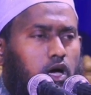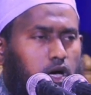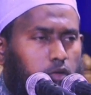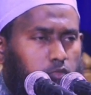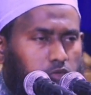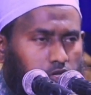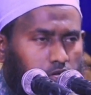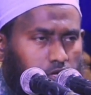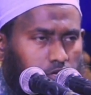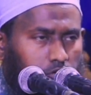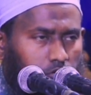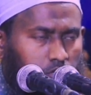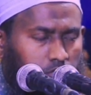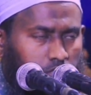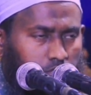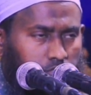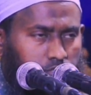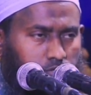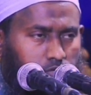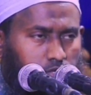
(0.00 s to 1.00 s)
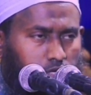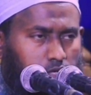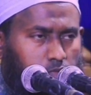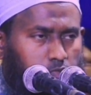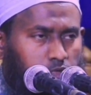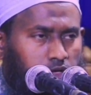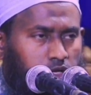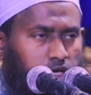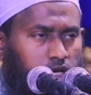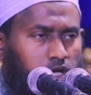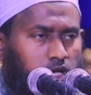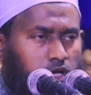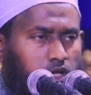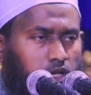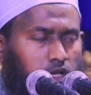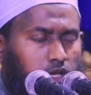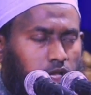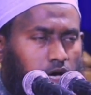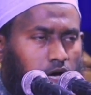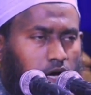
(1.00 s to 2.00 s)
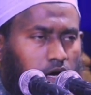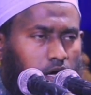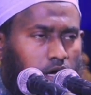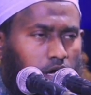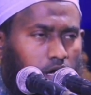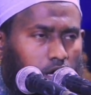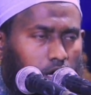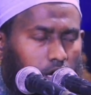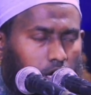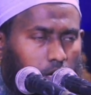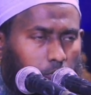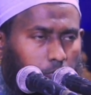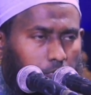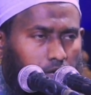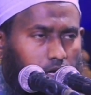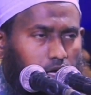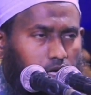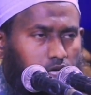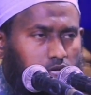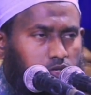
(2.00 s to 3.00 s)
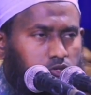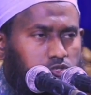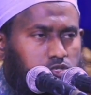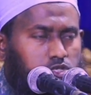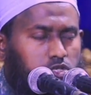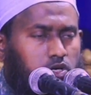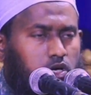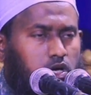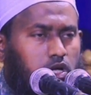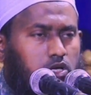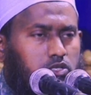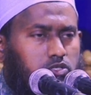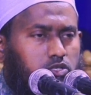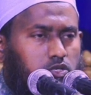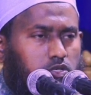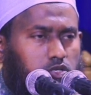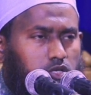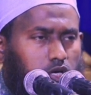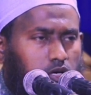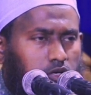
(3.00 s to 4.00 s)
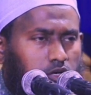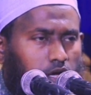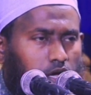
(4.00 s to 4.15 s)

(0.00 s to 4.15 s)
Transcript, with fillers: আমি এই কথা শোনার পরে হায় আল্লাহ আপনাকে খুশি করার জন্য